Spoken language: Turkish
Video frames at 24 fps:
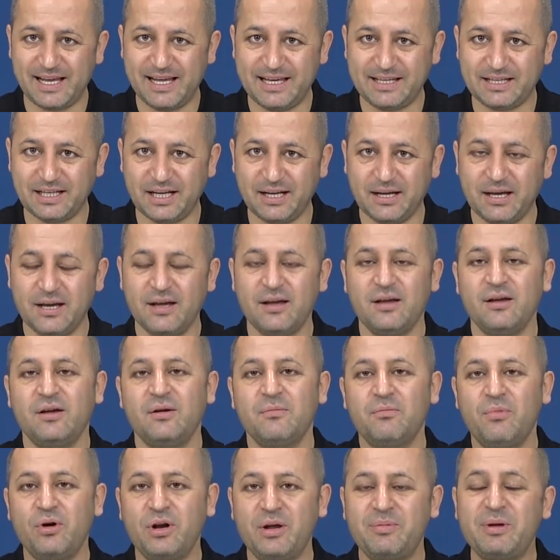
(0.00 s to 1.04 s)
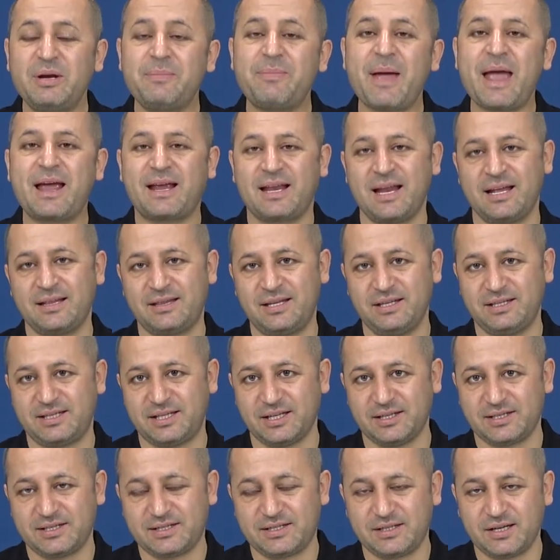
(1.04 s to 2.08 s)
ilgili Böyle bir beklenti
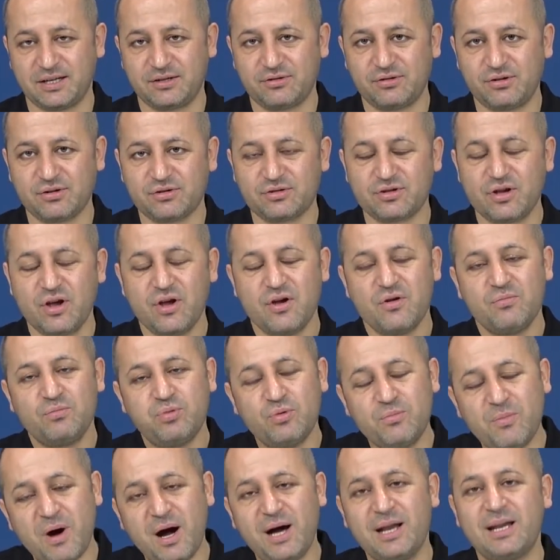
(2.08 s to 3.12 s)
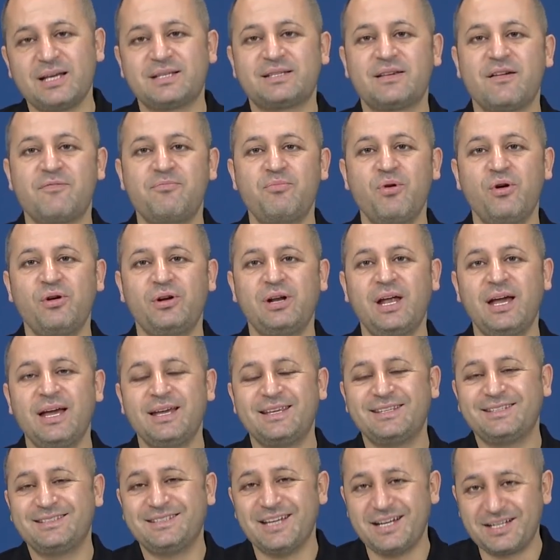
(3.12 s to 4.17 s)
içerisine giriyoruz. Bu maalesef
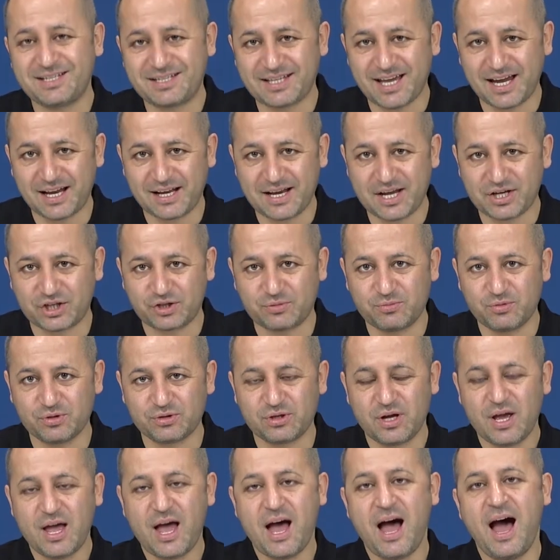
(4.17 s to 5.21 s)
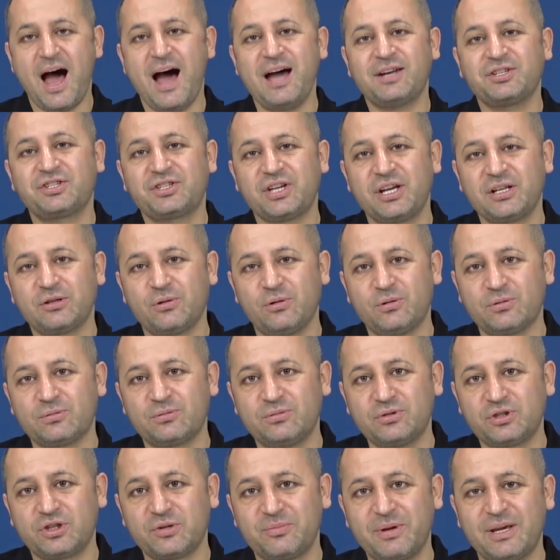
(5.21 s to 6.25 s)
böyle gerçekleşmiyor. Her şeyde
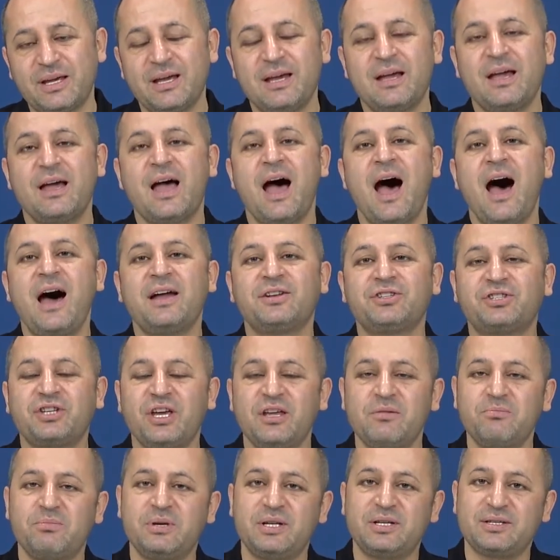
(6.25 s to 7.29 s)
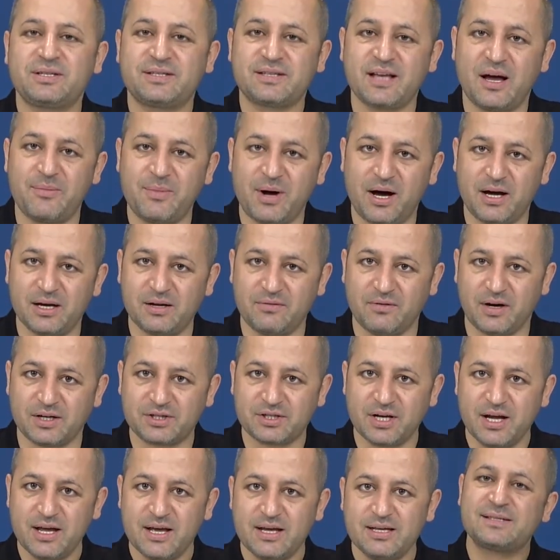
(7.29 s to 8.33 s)
olduğu gibi her şeyin bir zamanı
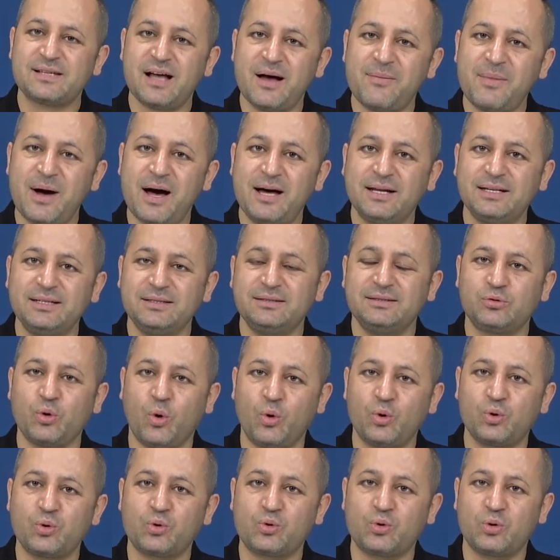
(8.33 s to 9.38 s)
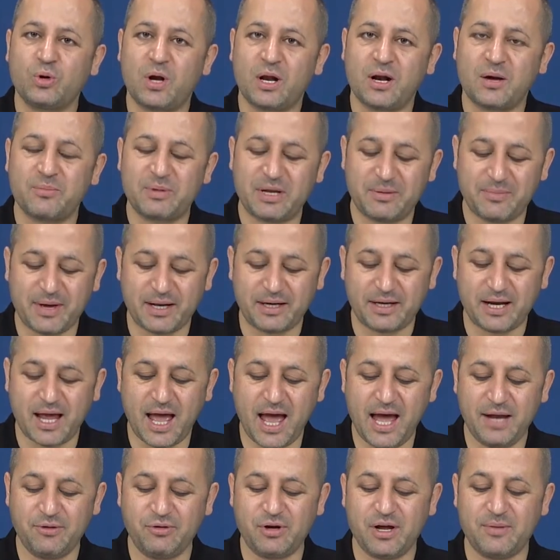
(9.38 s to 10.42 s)
var. Zamanı doğru kullanabilmenin
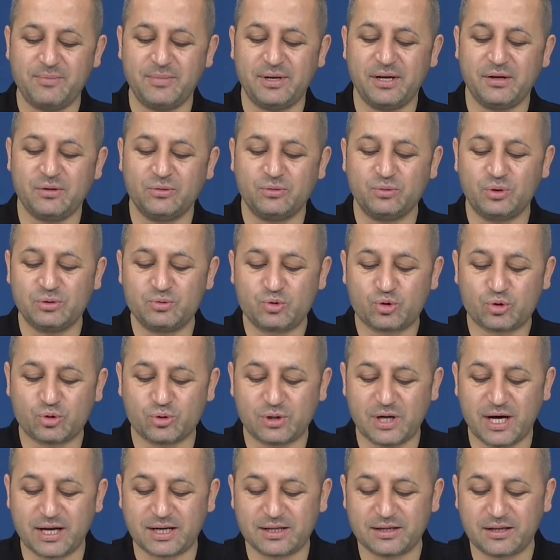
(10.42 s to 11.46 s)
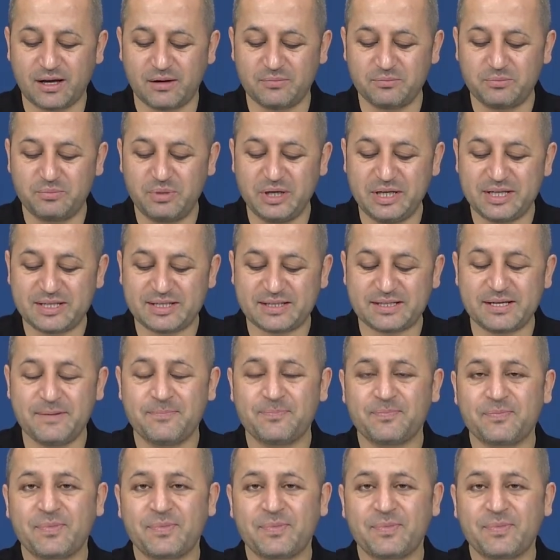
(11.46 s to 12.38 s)
en önemli unsurlarından birisi